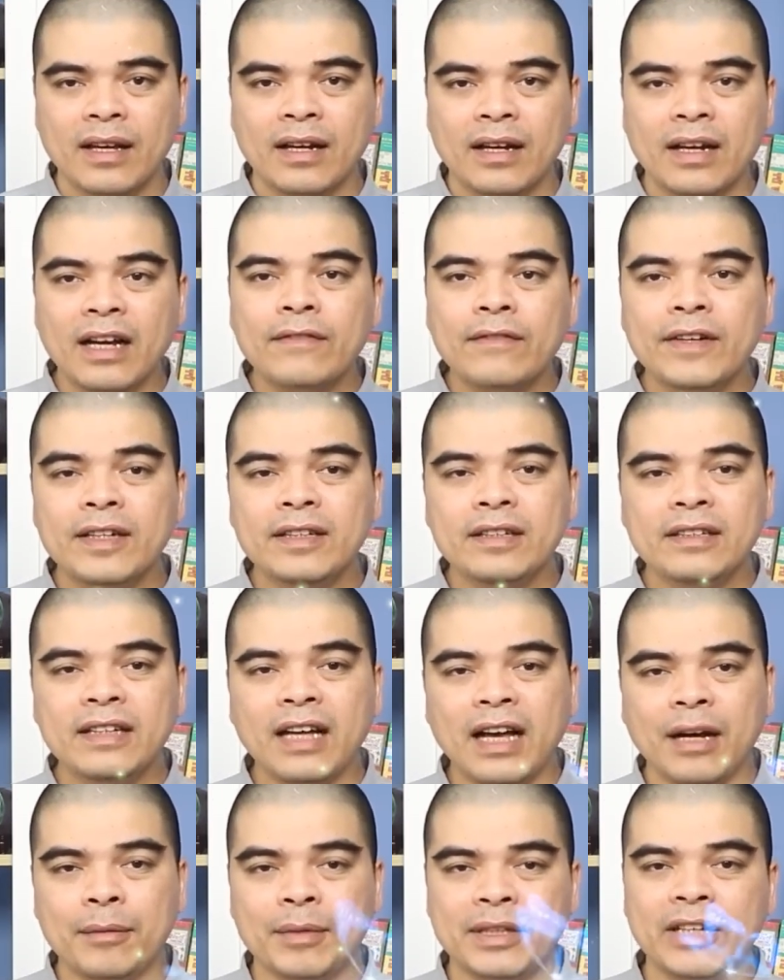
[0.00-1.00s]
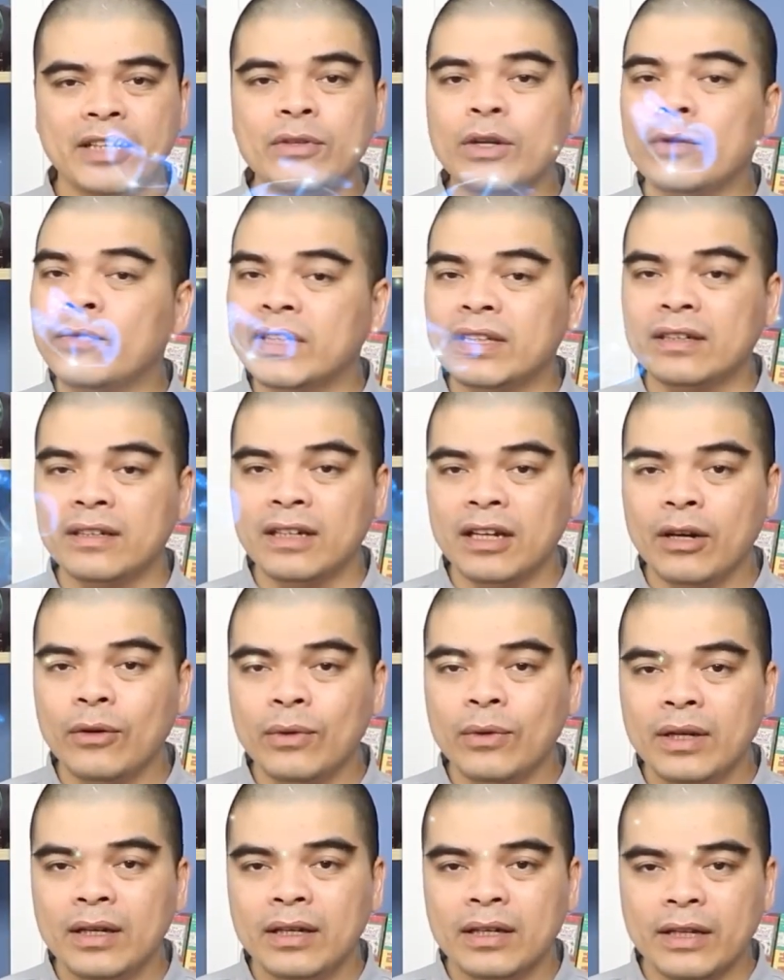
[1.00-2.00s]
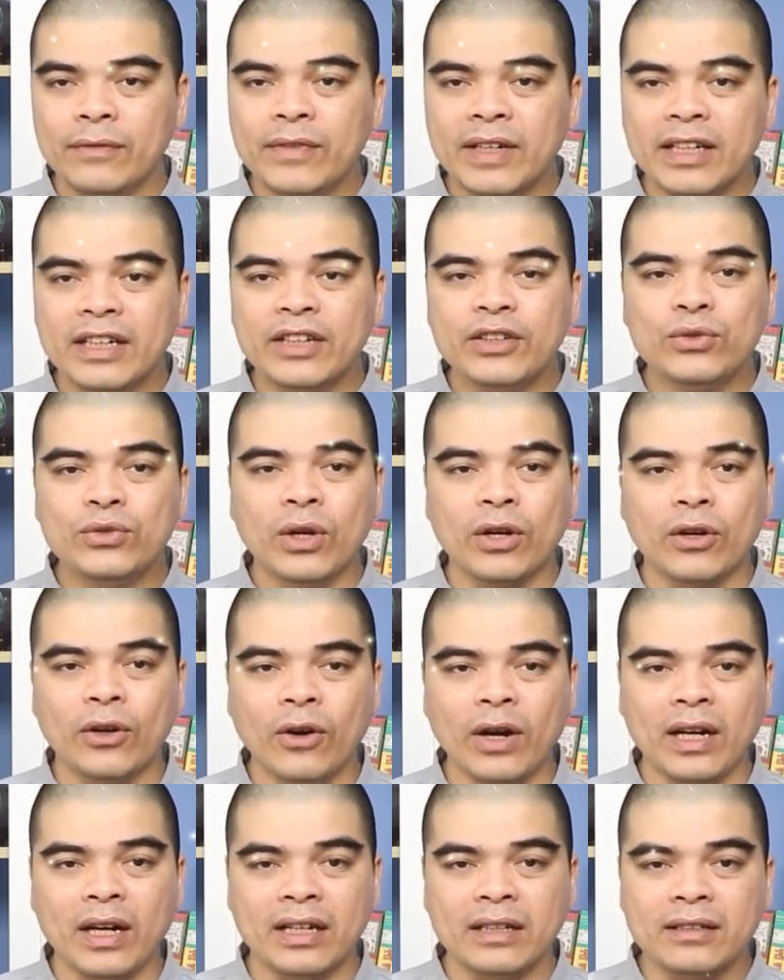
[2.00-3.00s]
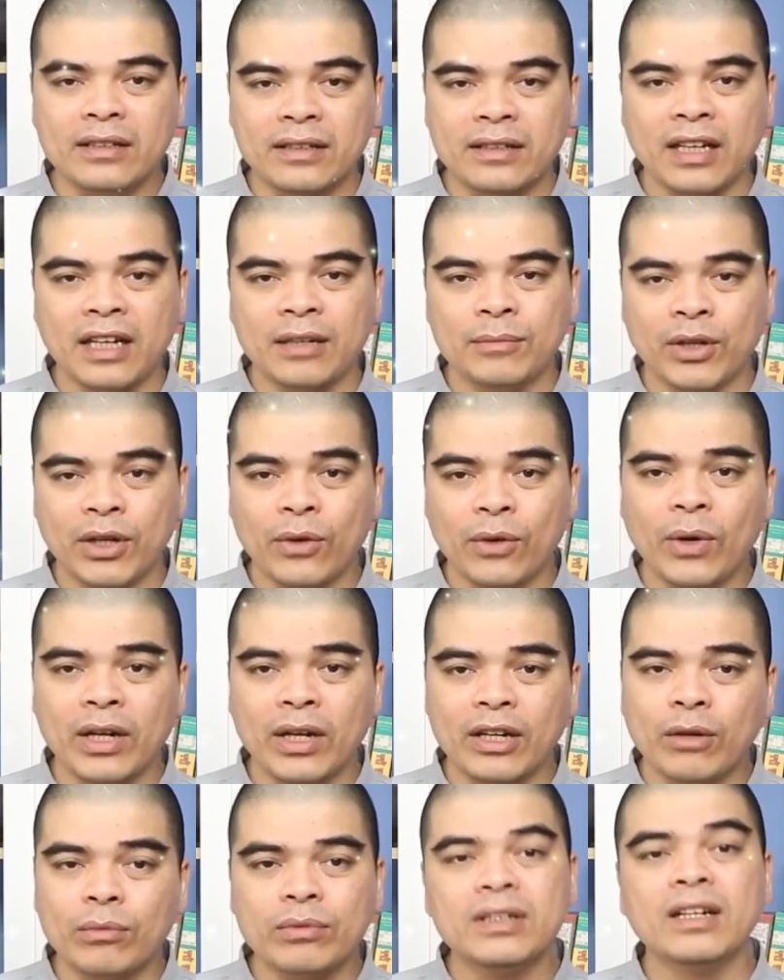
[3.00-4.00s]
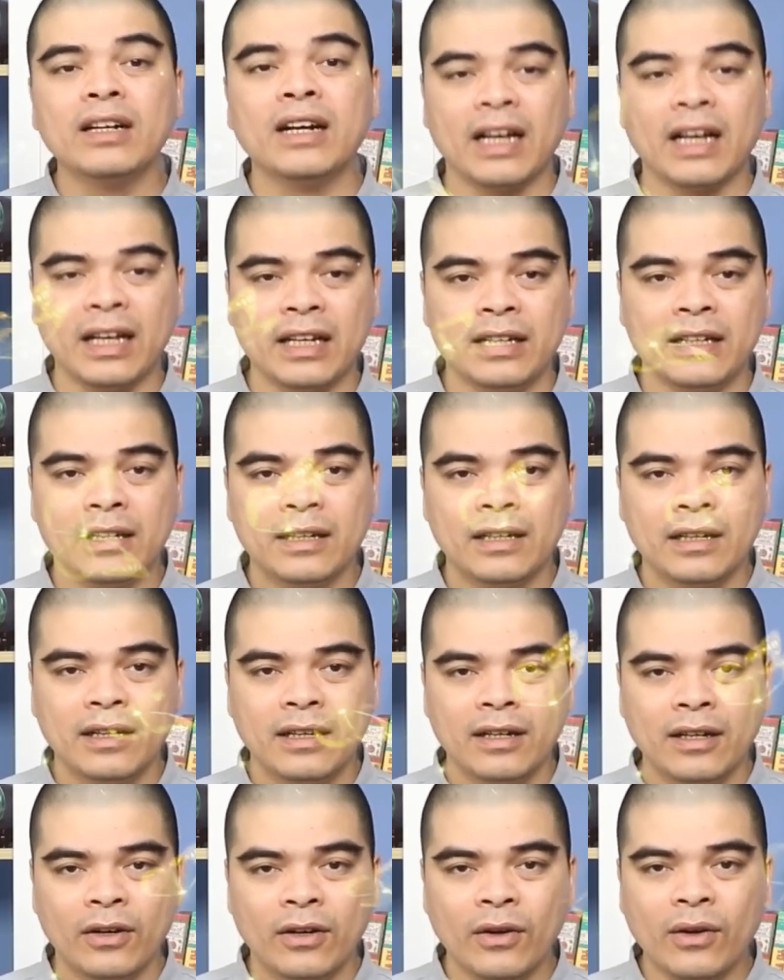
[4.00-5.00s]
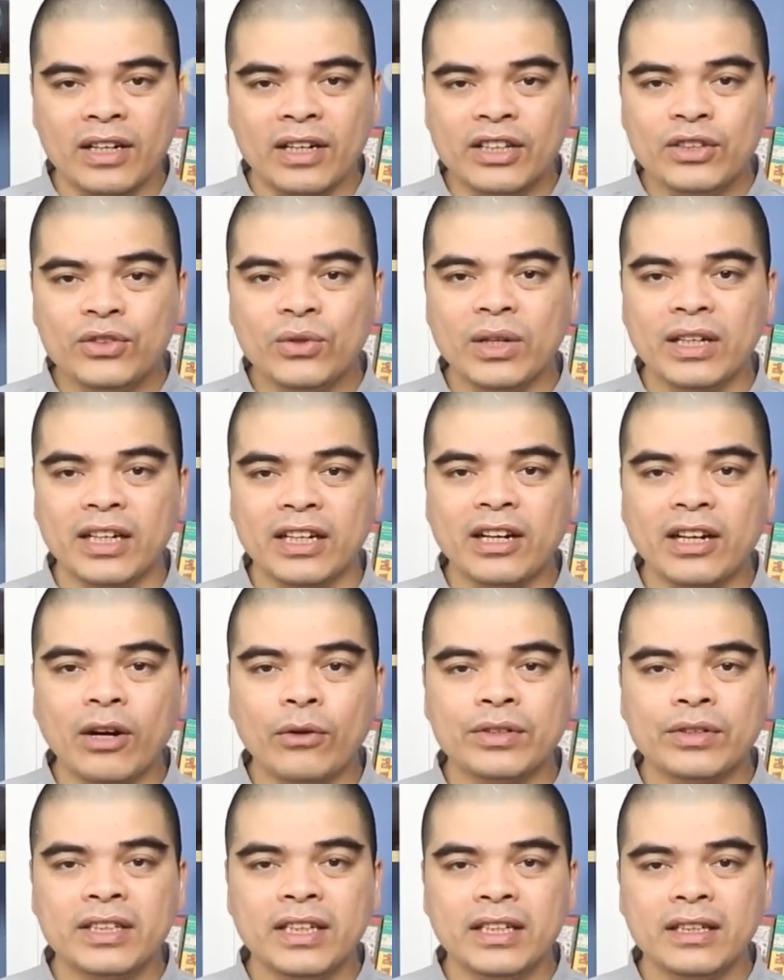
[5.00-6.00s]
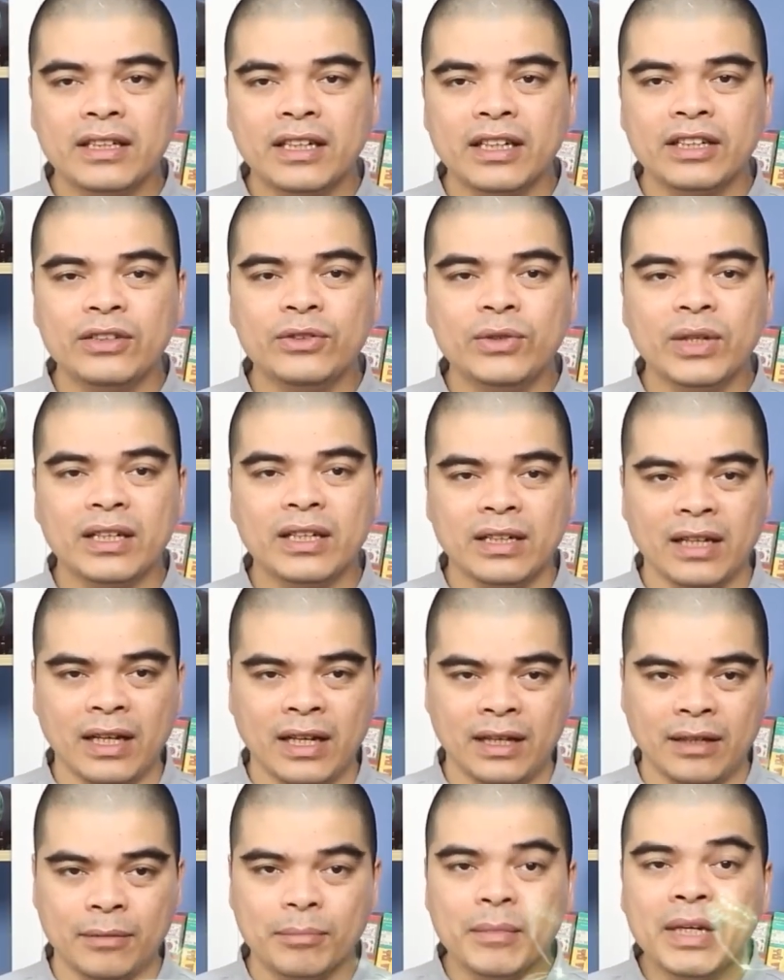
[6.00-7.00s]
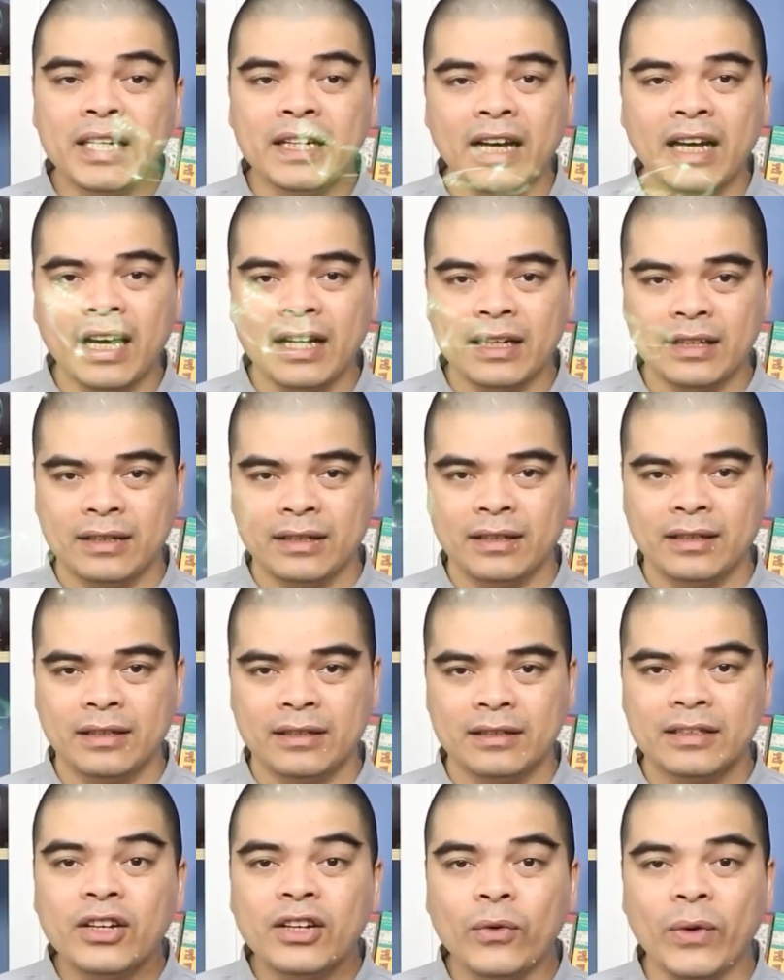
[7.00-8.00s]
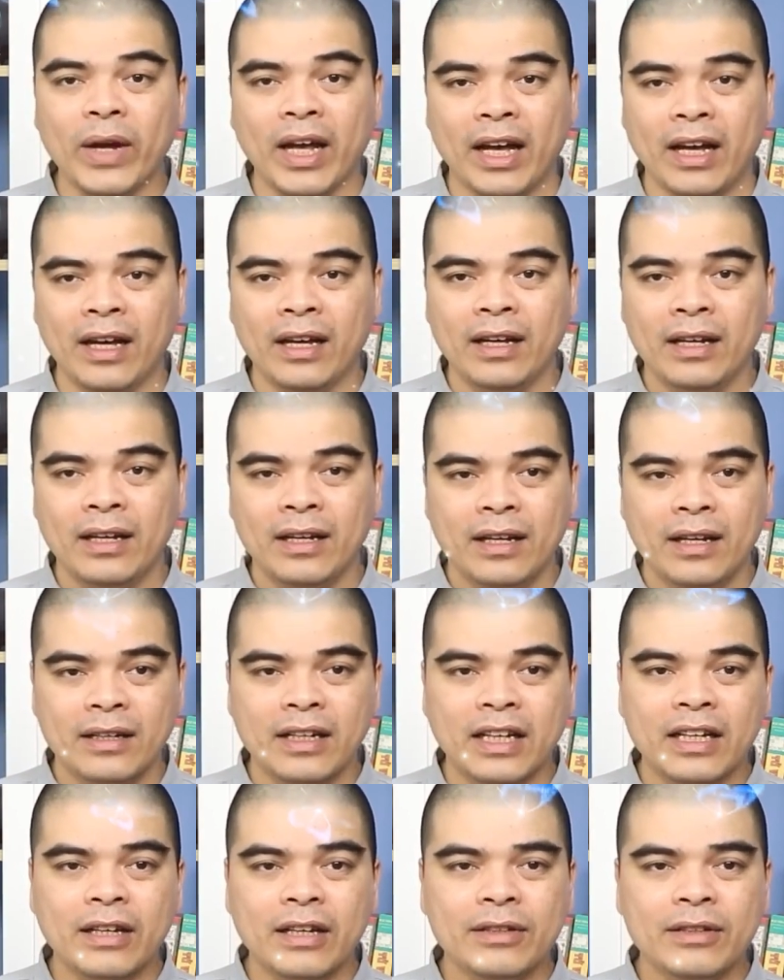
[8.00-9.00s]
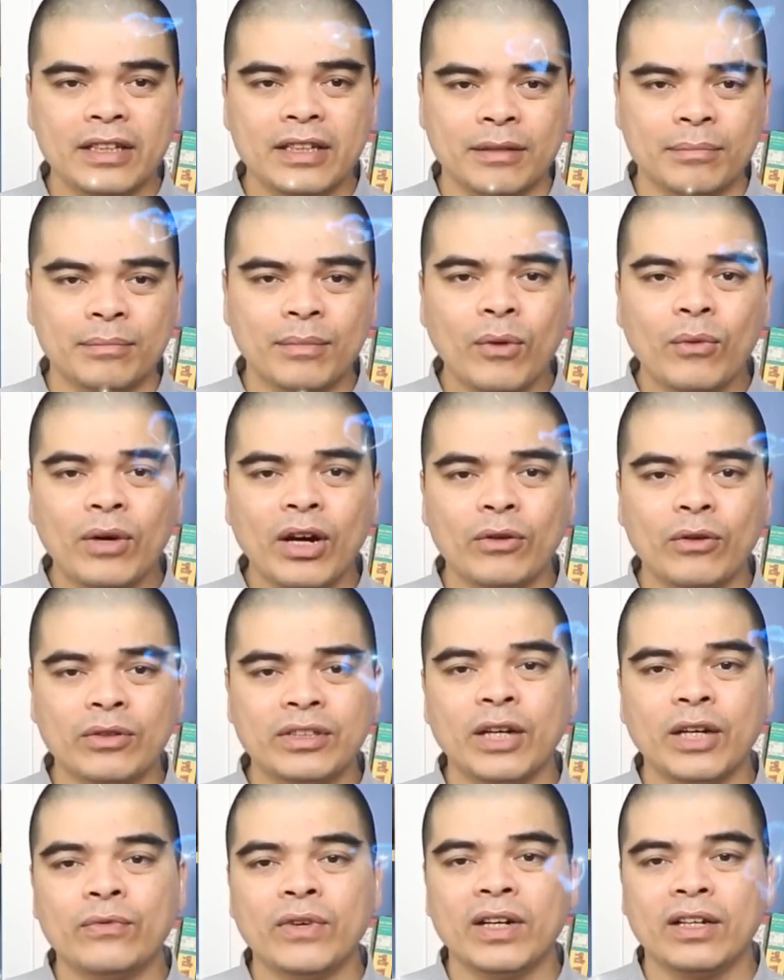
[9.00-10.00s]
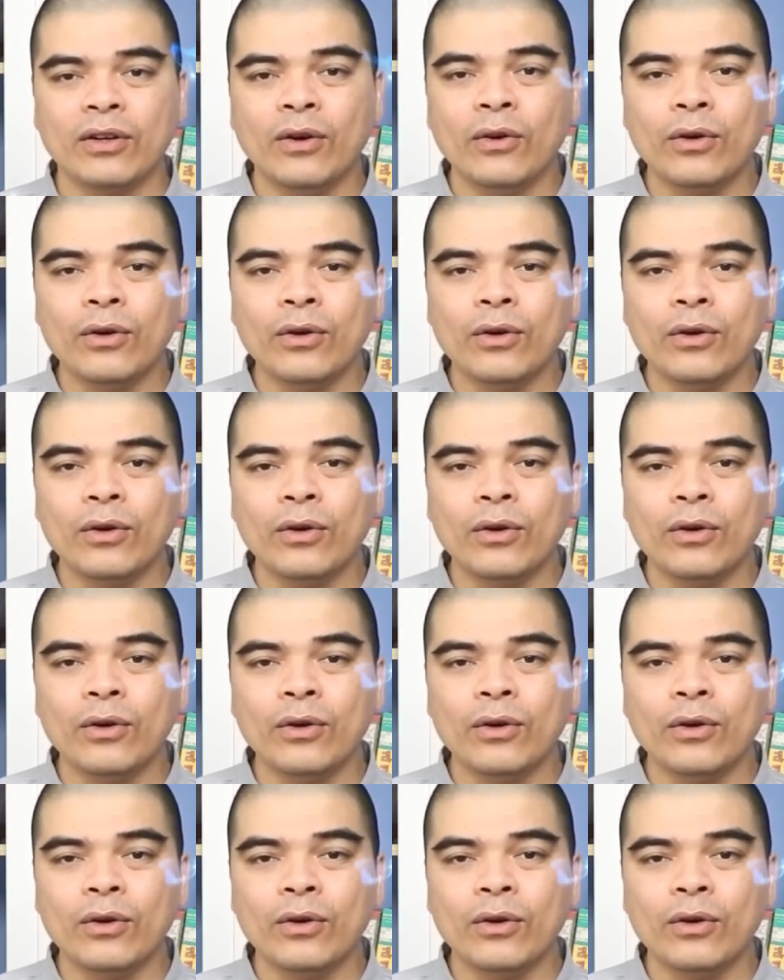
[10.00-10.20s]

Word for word: khác với những nhà mà theo đạo Phật từ lâu cái việc đi chùa của họ đã trở thành một cái hoạt động thường ngày họ đến chùa để cầu xin cái chuyện là bình an sức khỏe đến cái gì mong cầu trời Phật